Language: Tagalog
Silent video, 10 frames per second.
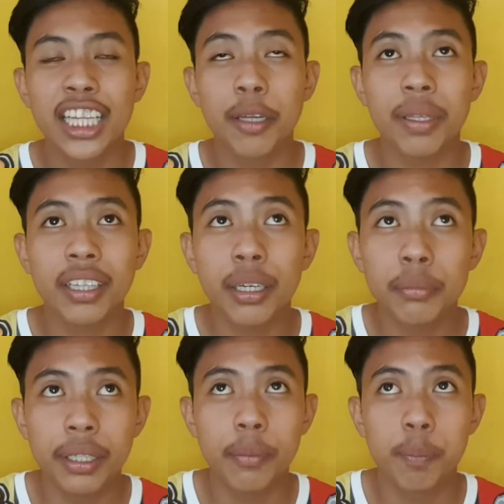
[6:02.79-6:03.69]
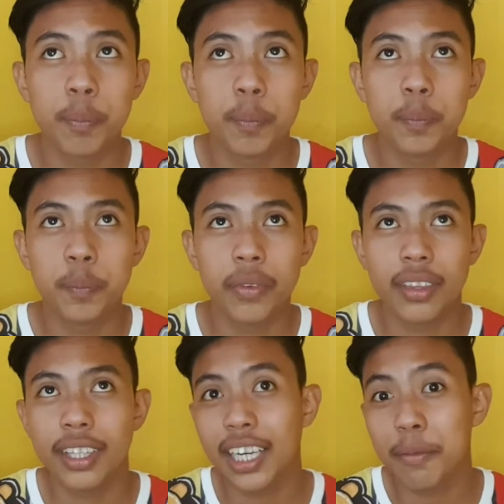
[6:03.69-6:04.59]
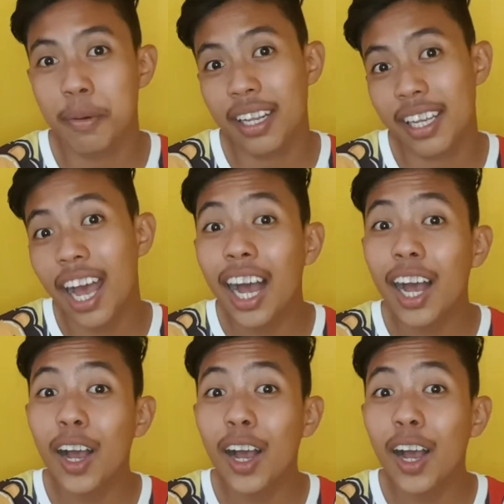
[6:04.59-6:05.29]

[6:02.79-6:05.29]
Nag-meet kami. Nilibre niya.